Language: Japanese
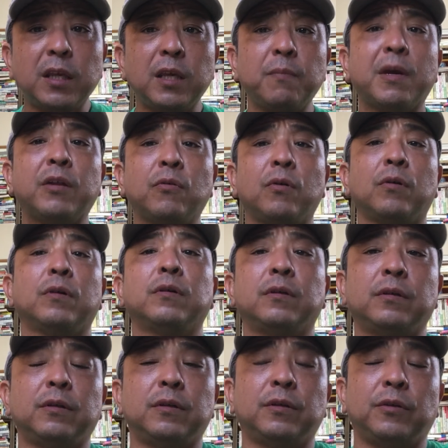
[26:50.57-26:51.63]
今の
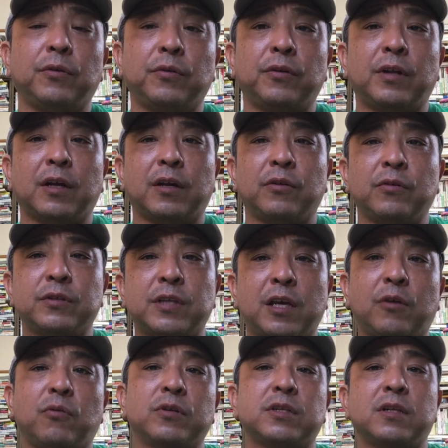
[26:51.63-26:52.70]
世の中の
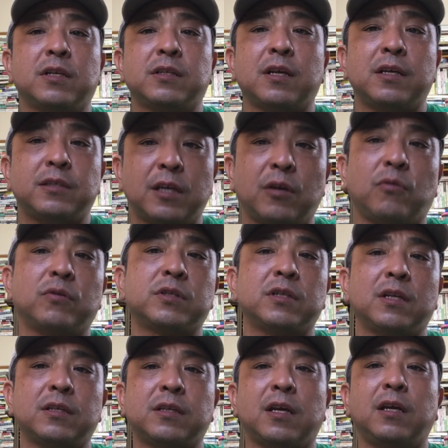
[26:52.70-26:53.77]
成功しなさい成功
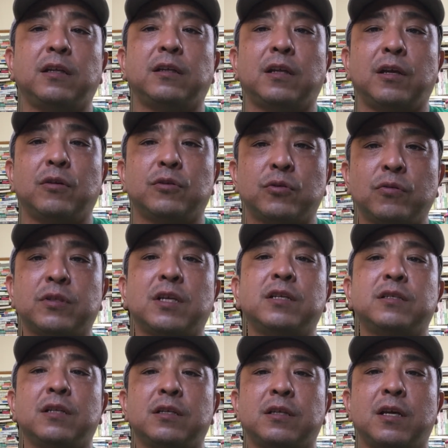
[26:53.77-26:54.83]
しなさいっていう挑
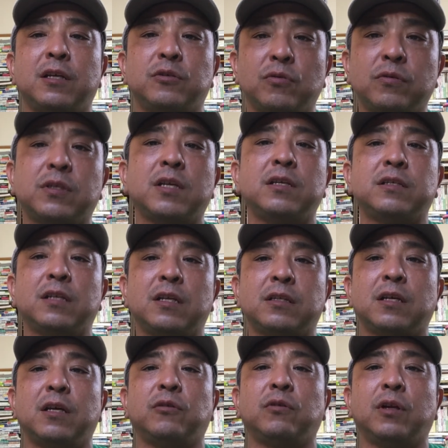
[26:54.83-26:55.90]
戦しなさい挑戦しな
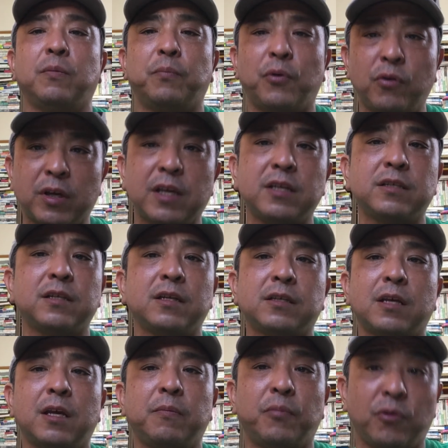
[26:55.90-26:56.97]
さいという冒険しな
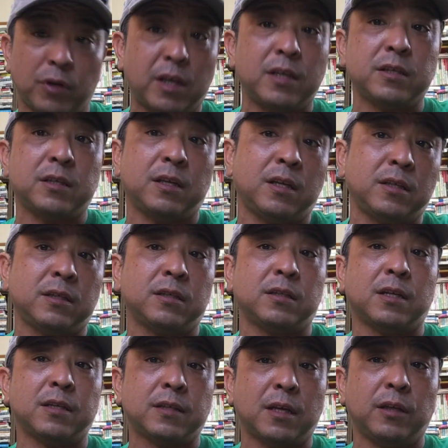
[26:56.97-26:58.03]
さい冒険
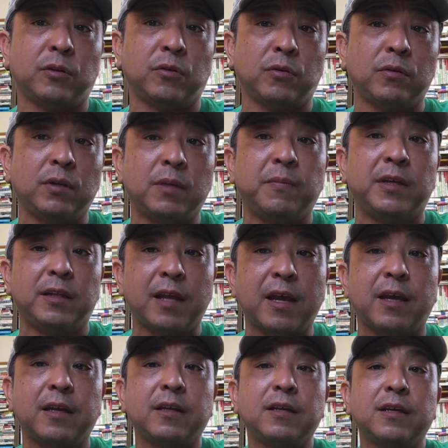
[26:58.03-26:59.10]
しなさいという意味
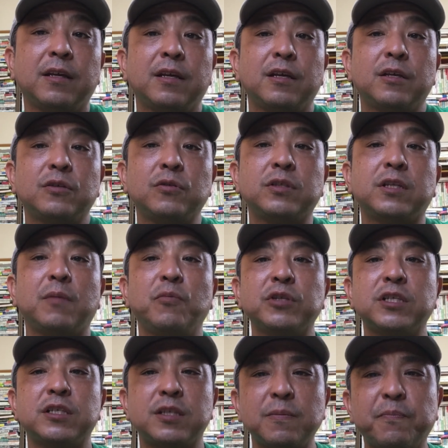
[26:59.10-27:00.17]
でそしても
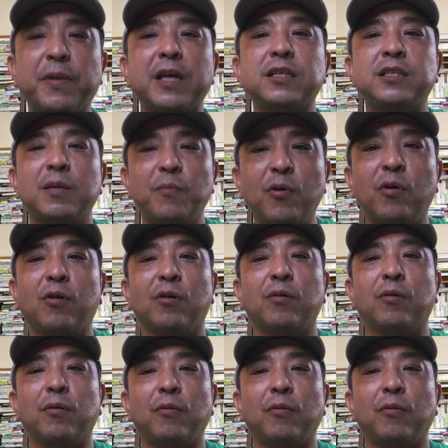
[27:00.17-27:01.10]
し失敗しても